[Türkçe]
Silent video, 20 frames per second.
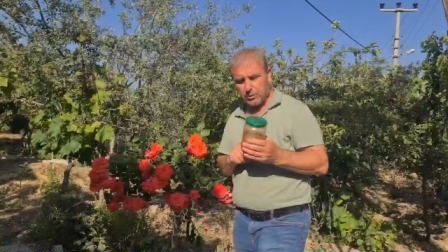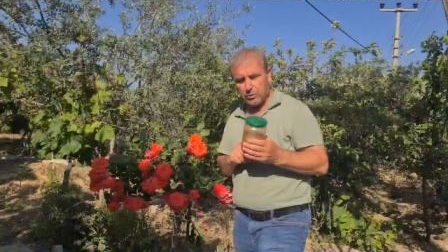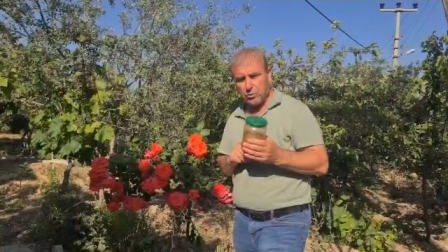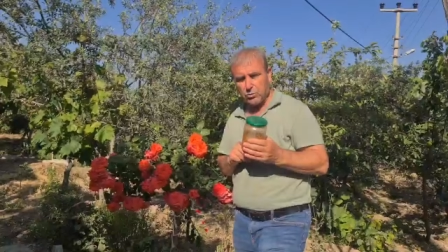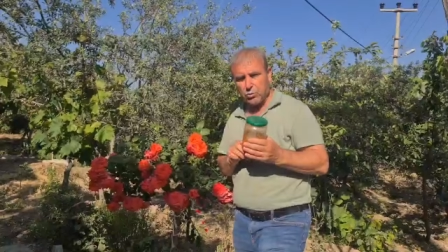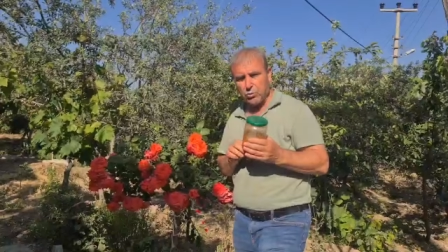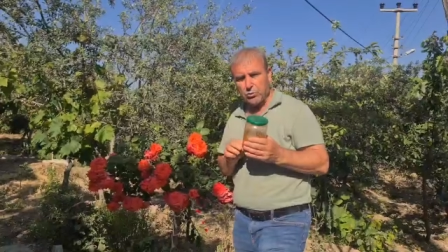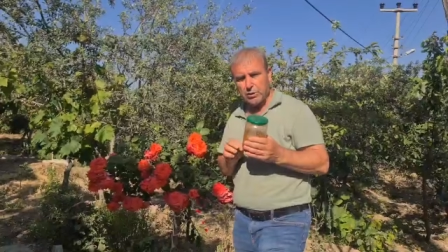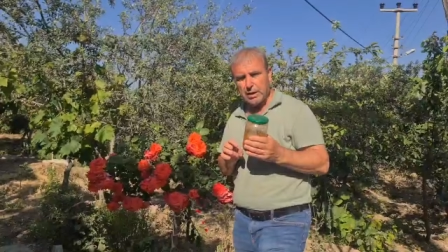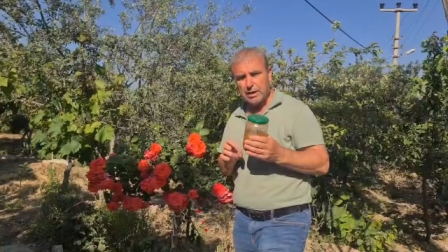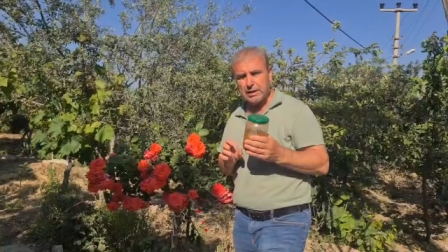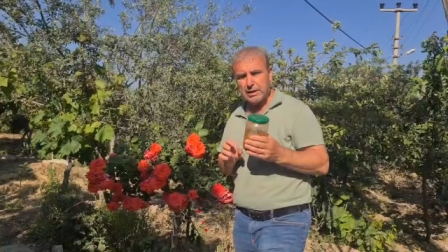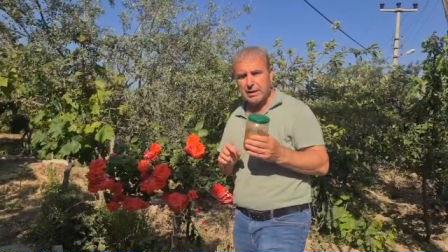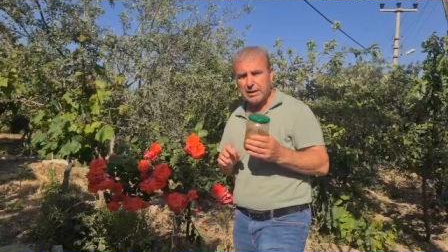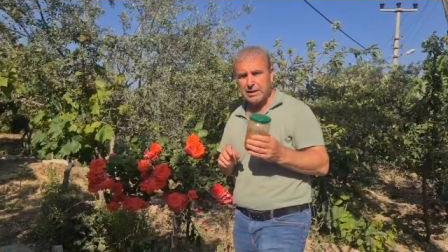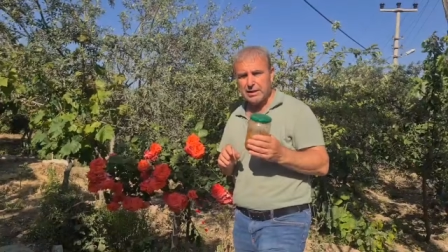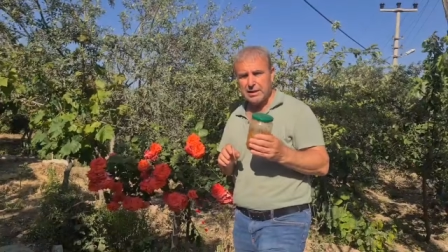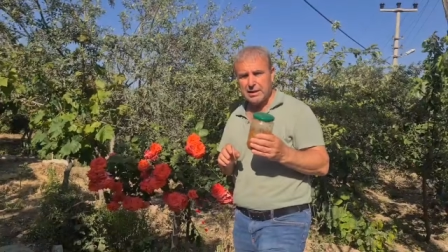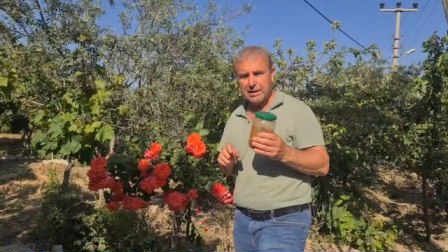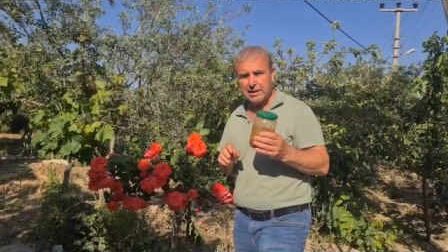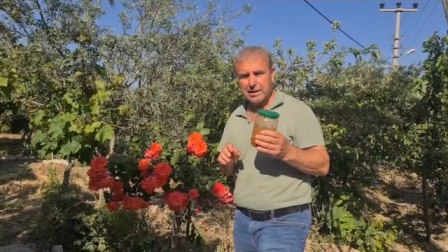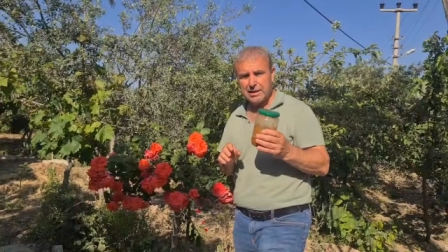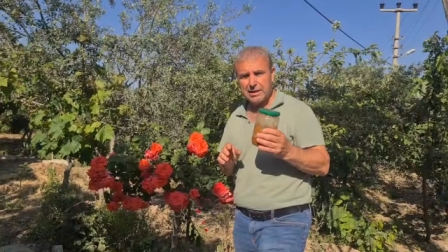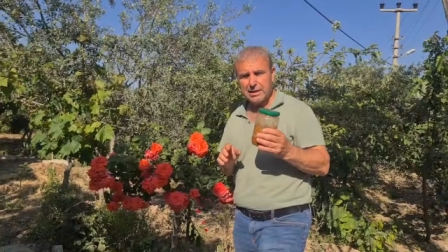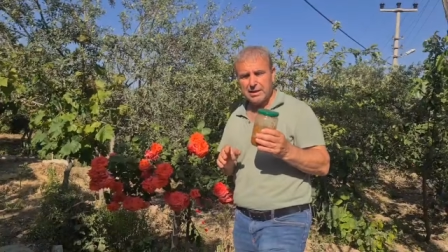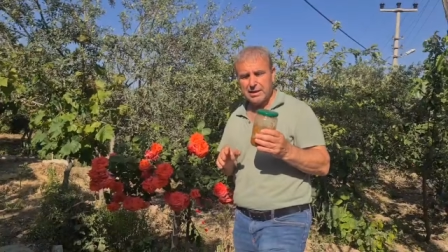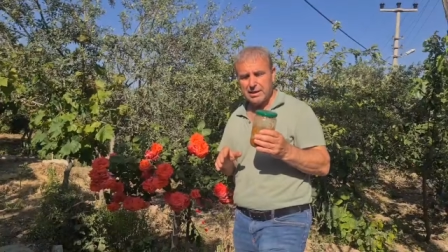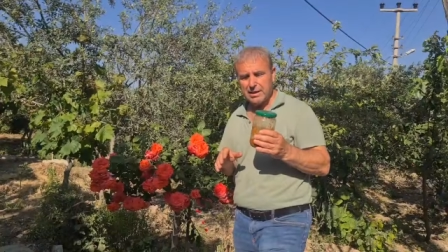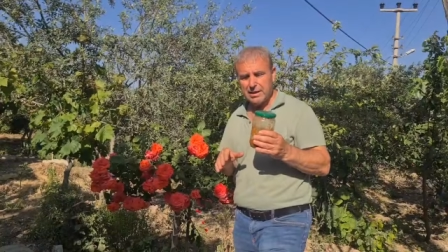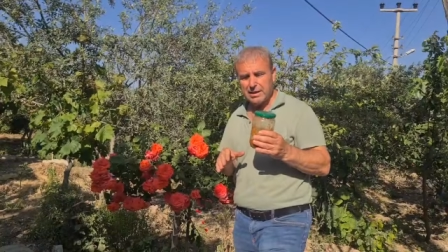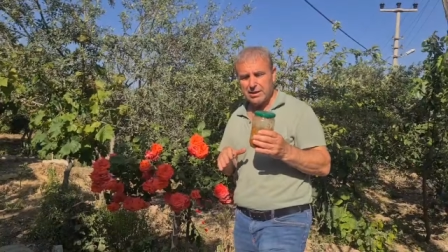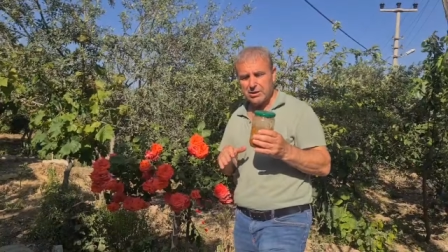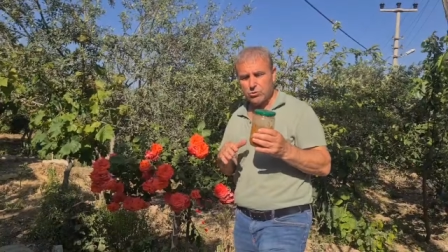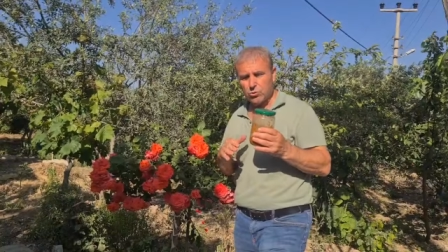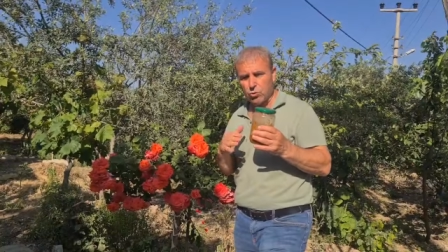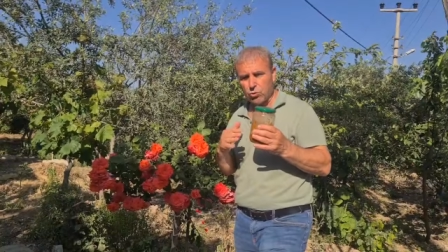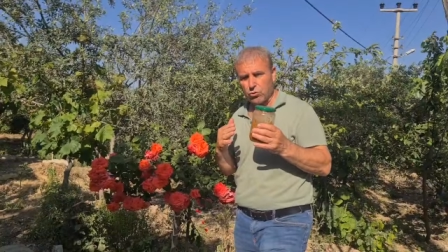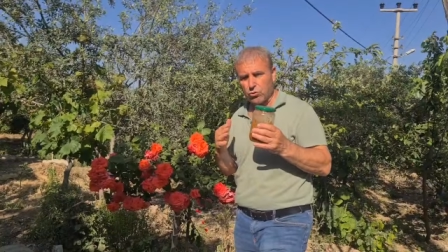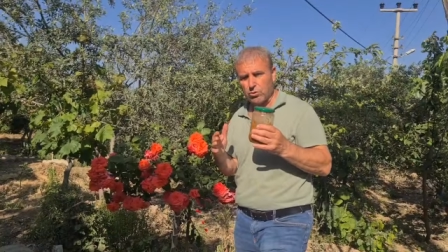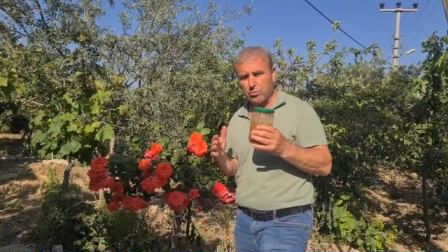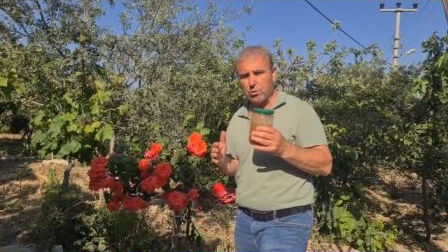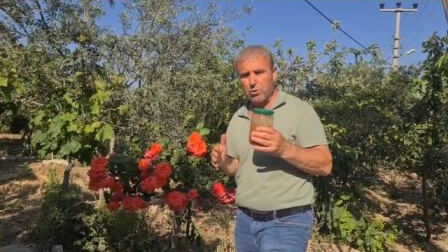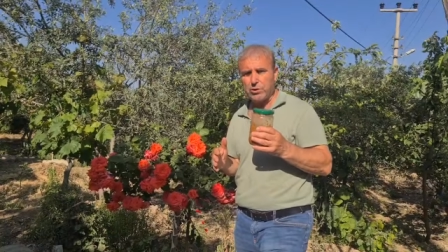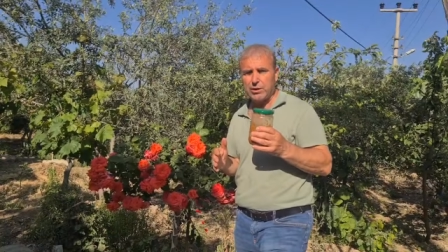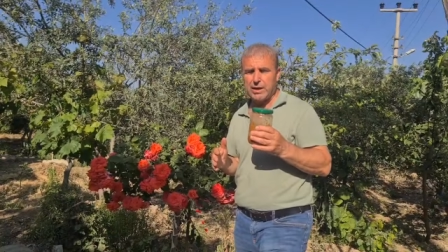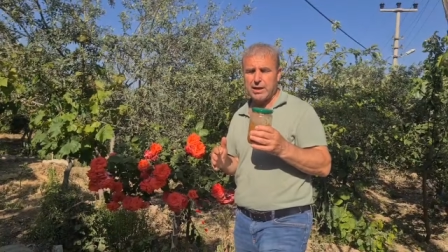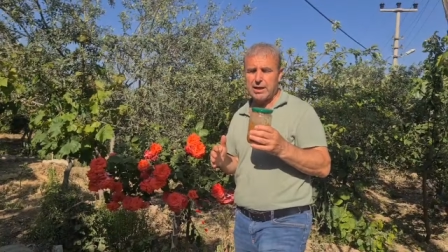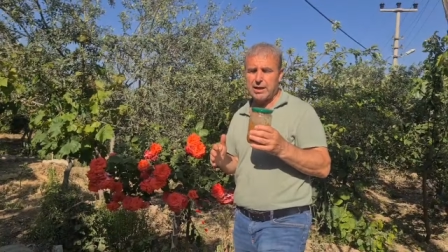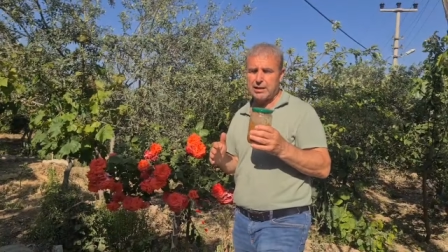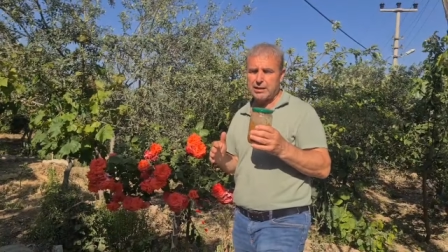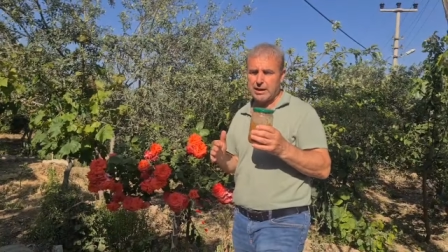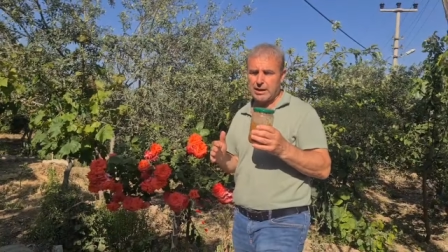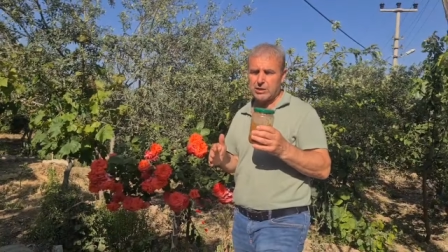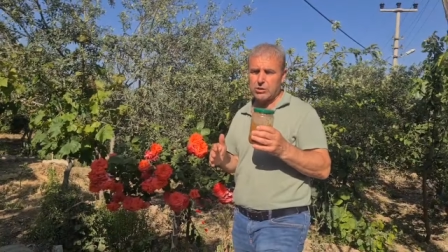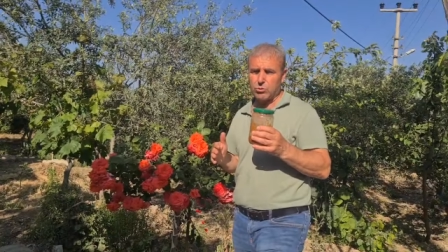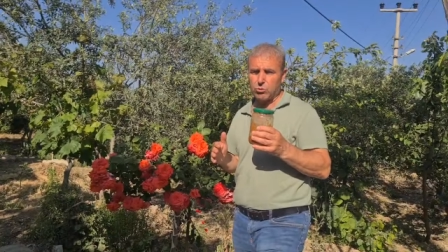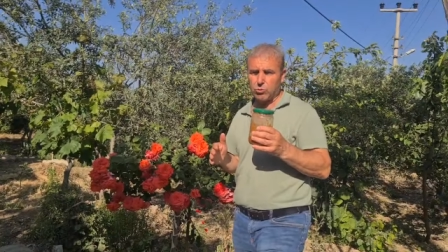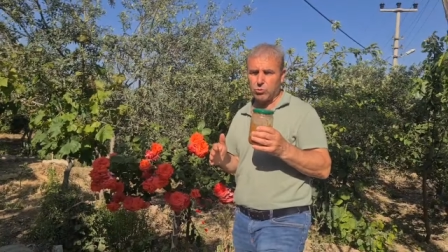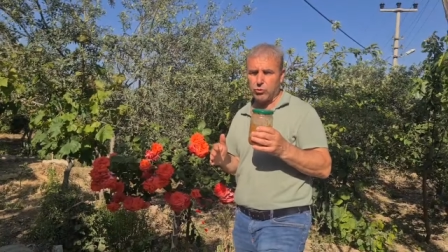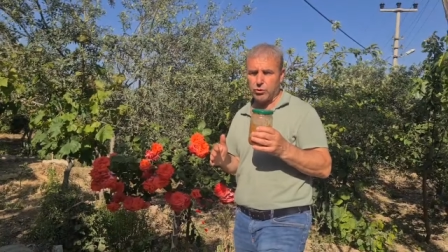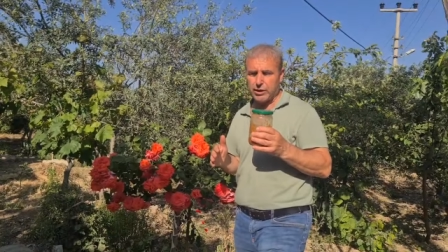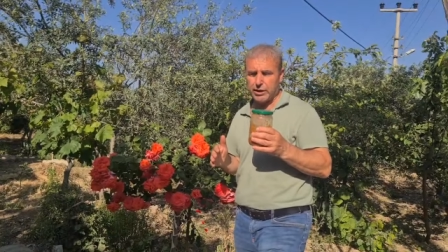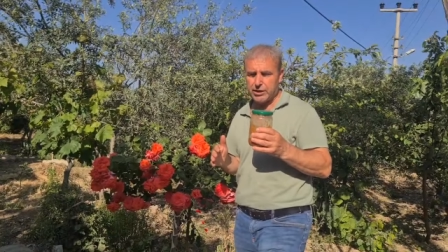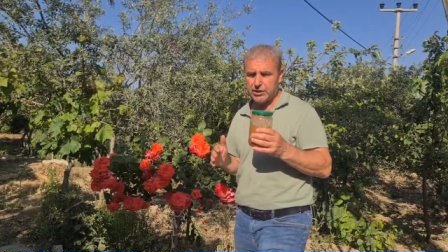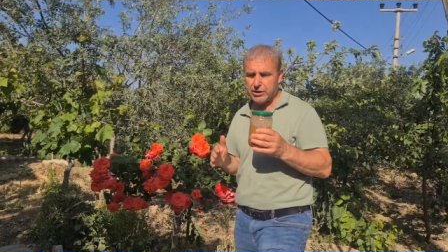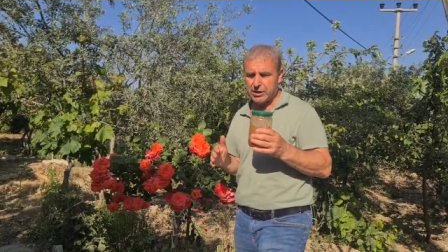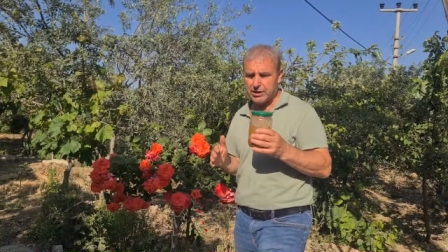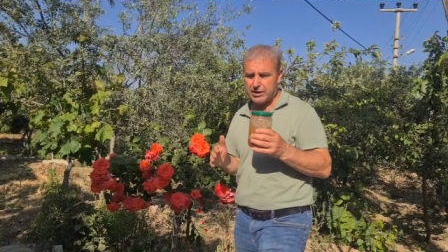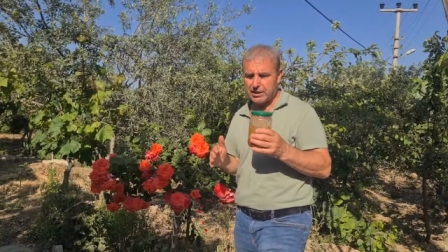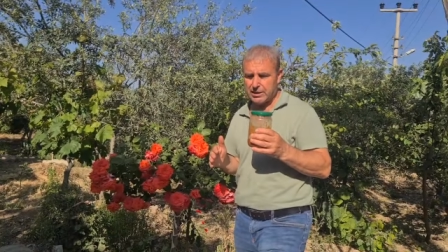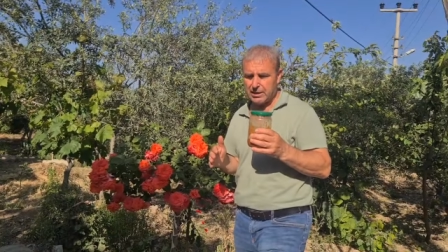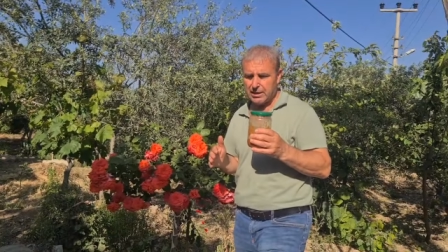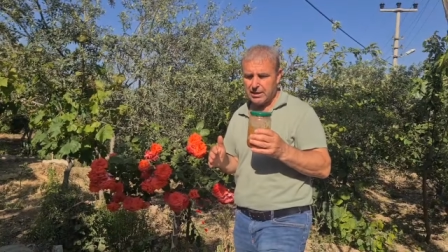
Kudretlerini e, sorunlu bölgeye nasıl uygulayacağız?